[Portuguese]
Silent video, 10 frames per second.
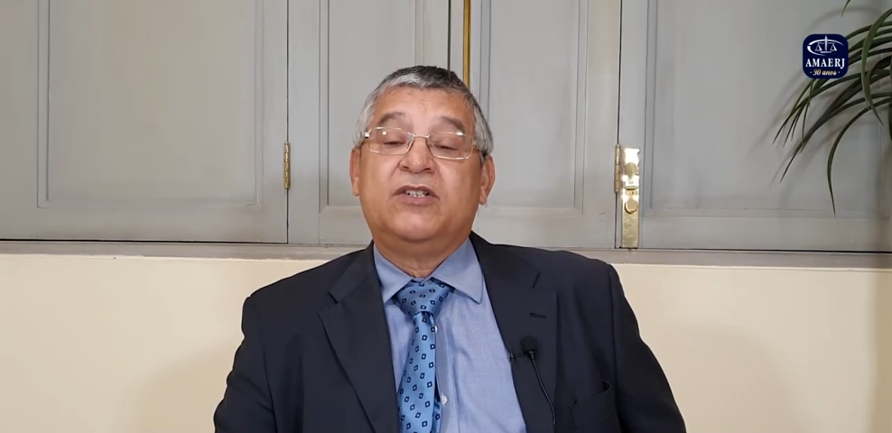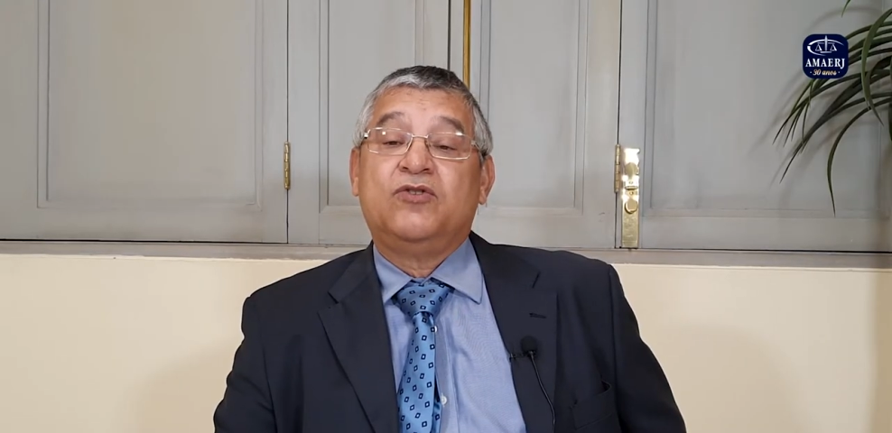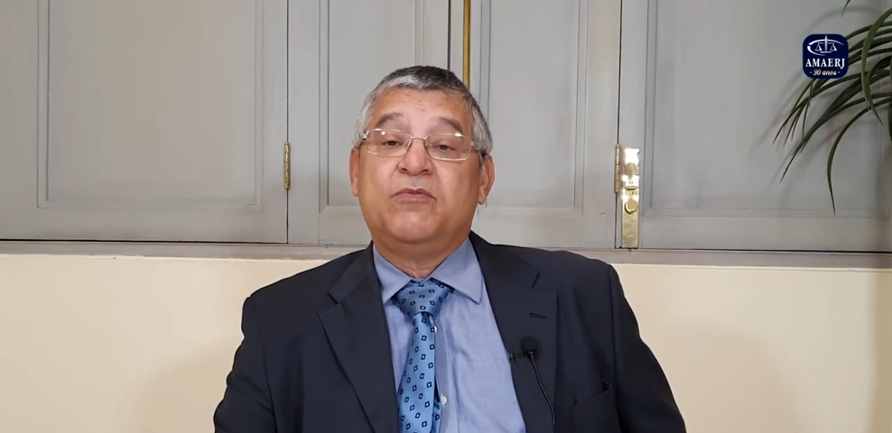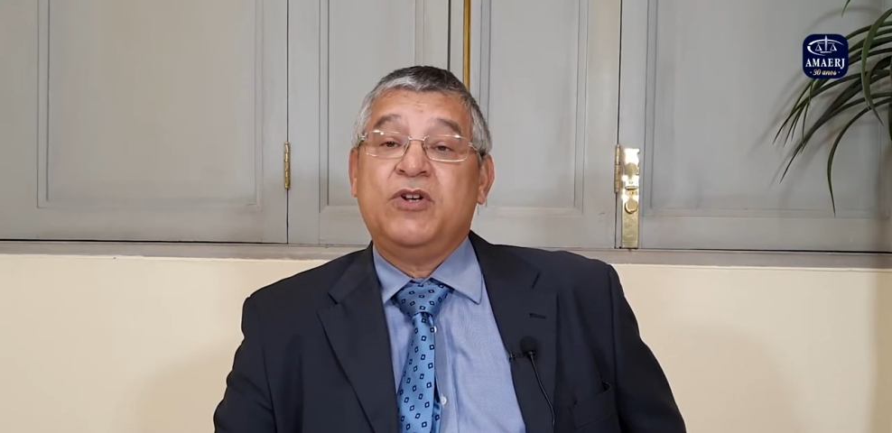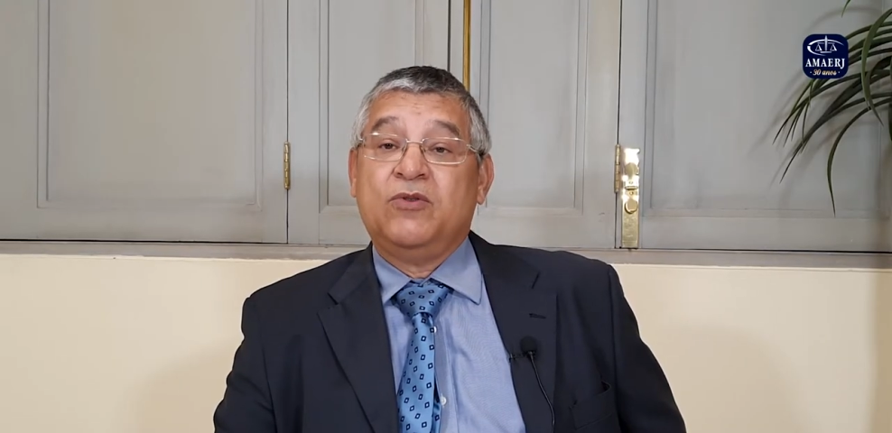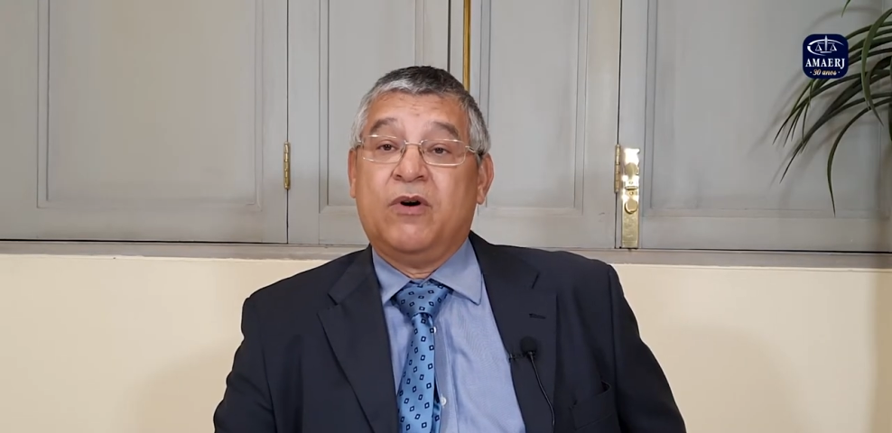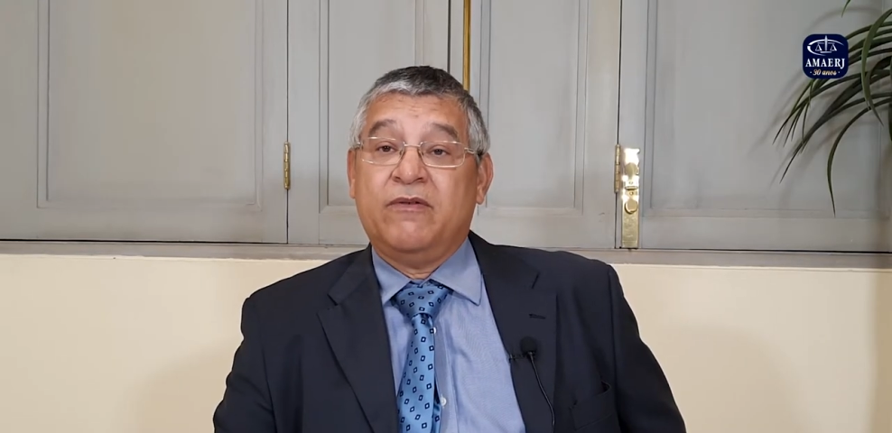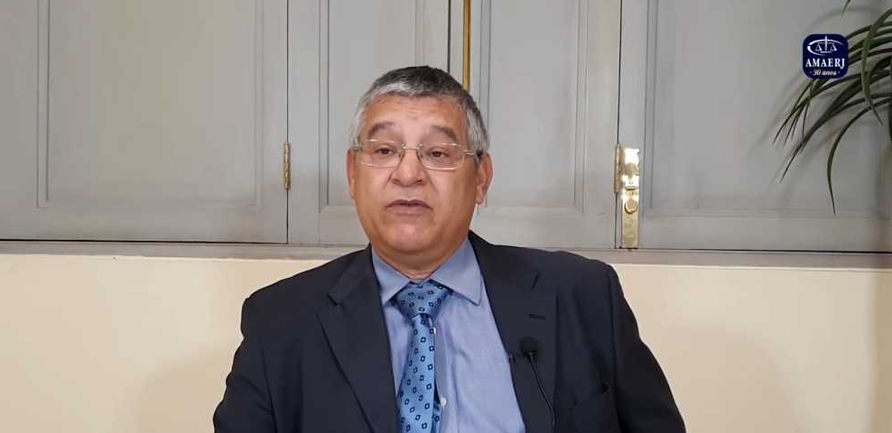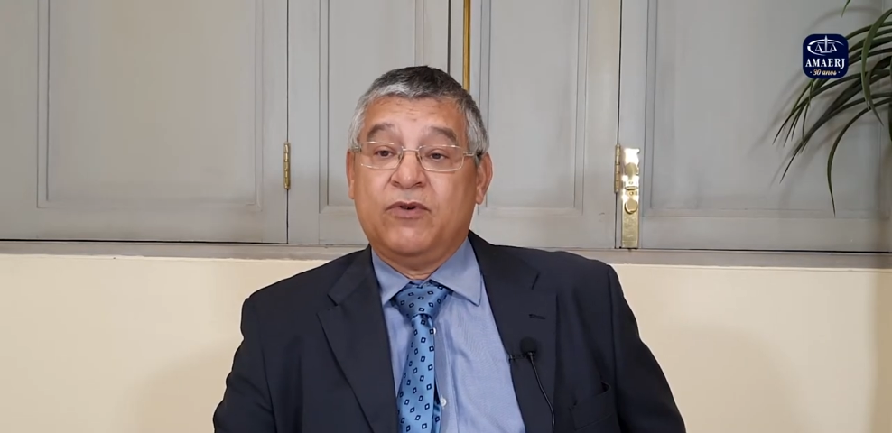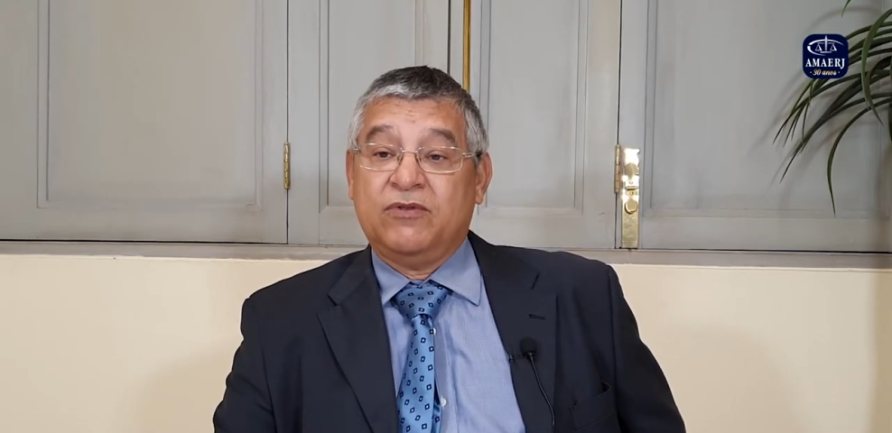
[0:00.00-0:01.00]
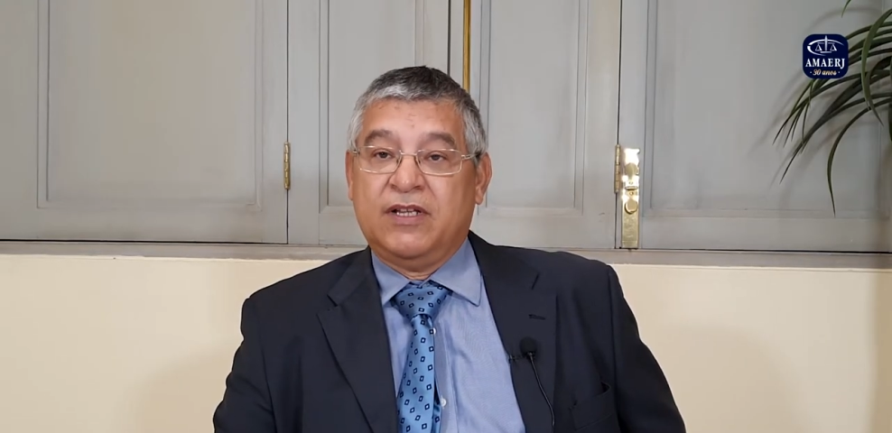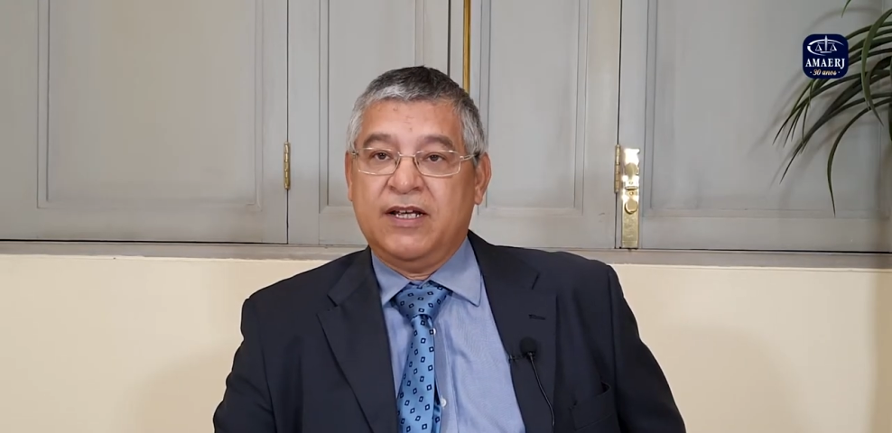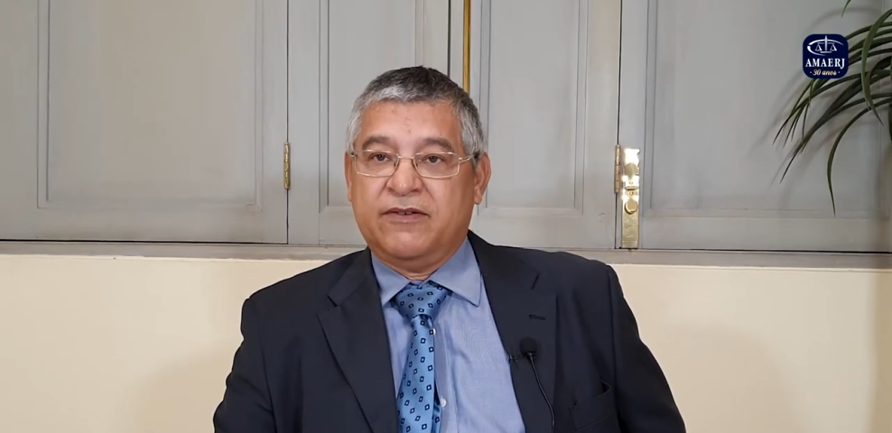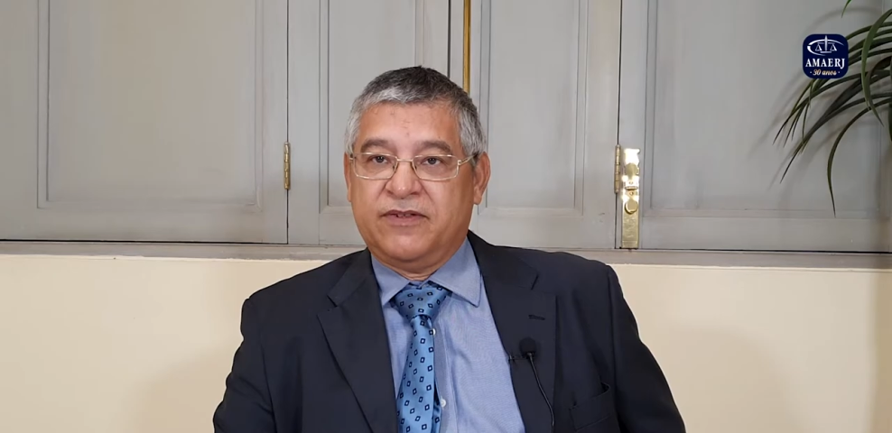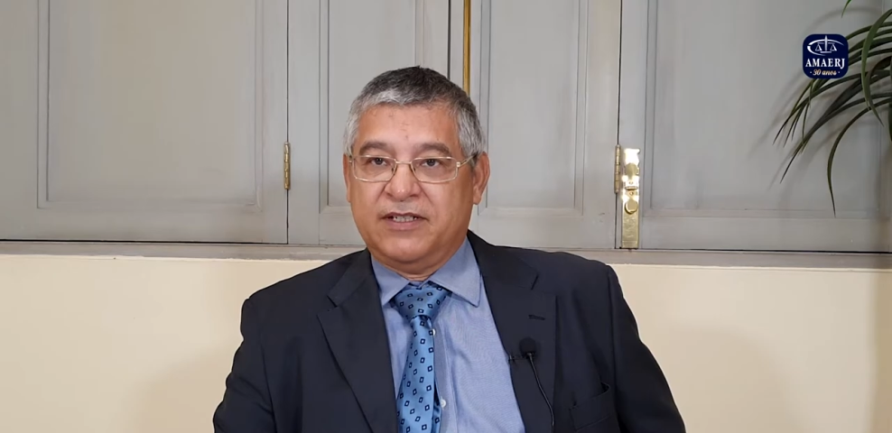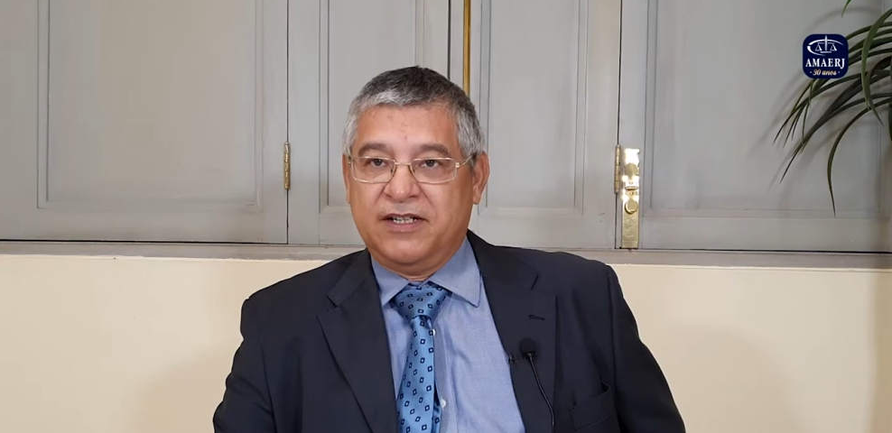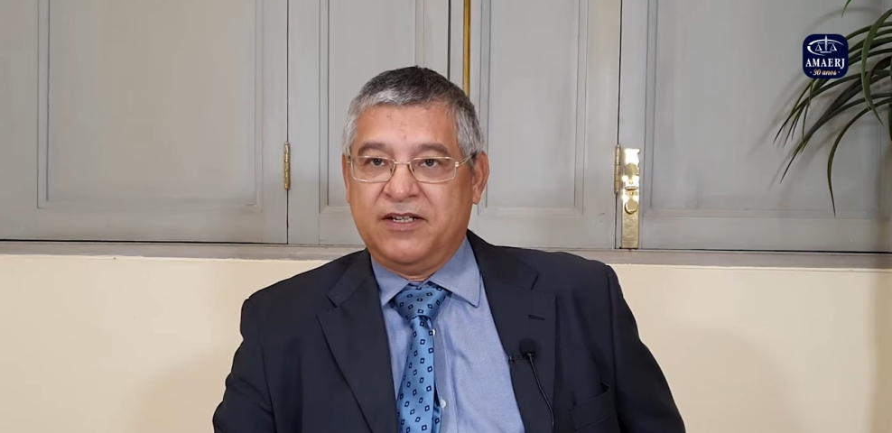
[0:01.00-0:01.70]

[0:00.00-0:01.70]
2009 voltei a fazer